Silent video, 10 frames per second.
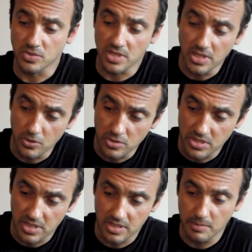questa Nikon
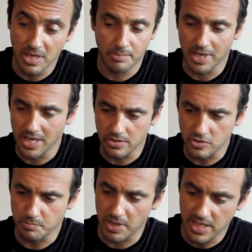D7000
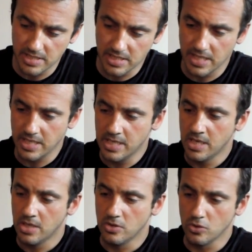peraltro splendida,
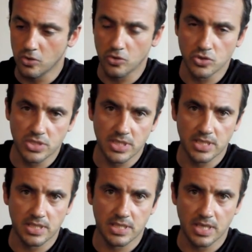non
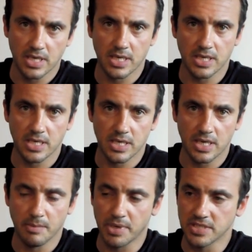consente la,
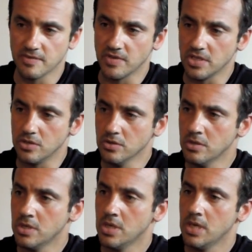la ripresa
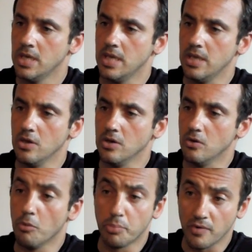video. E eh,
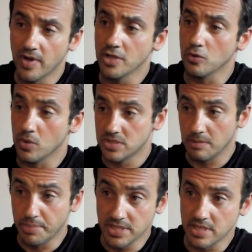ho provato
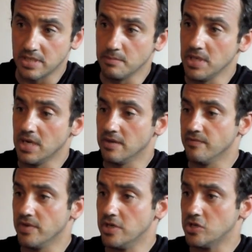questa P7000
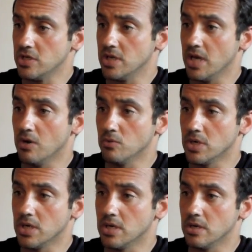invece che ha
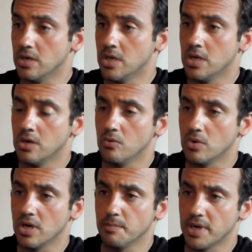una,
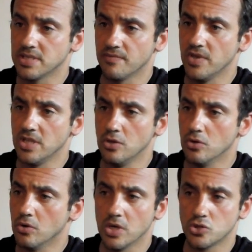una ripresa
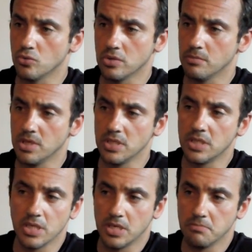video
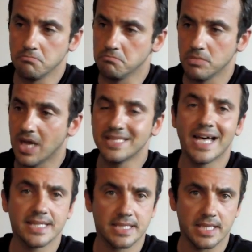assolutamente
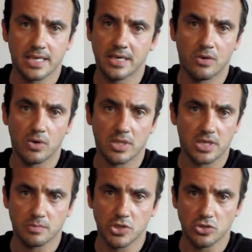adatta a una
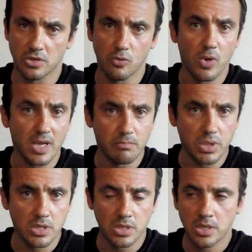trasmissione
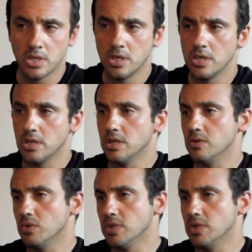web eh,